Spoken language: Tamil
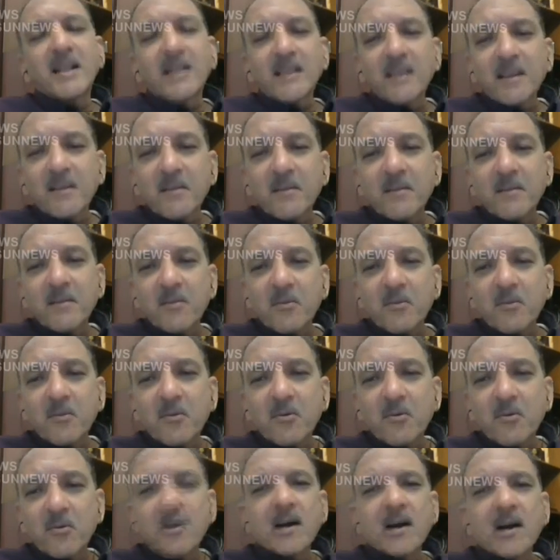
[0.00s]
அதிமுக
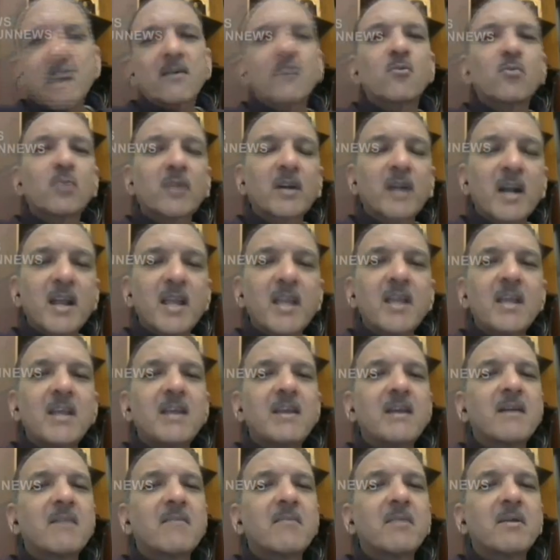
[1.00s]
கூட்டணி
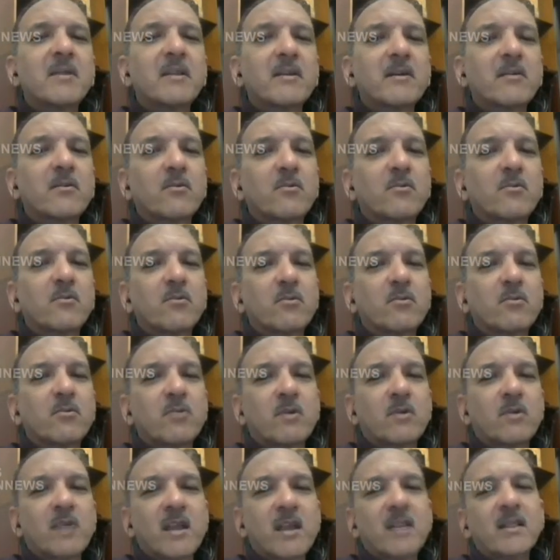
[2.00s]
என்பது
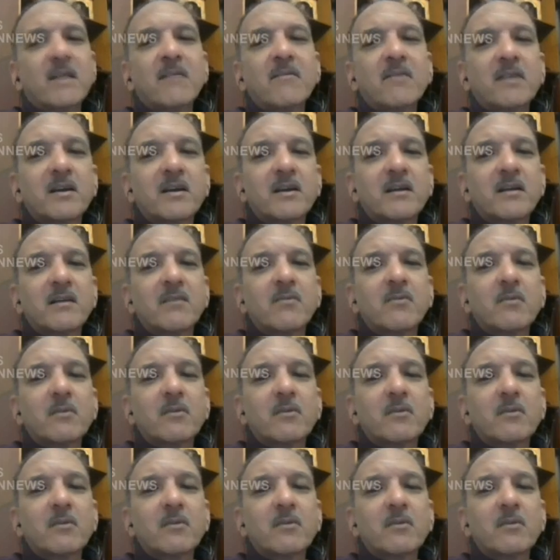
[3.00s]
கூட்டணி எந்த அளவுக்கு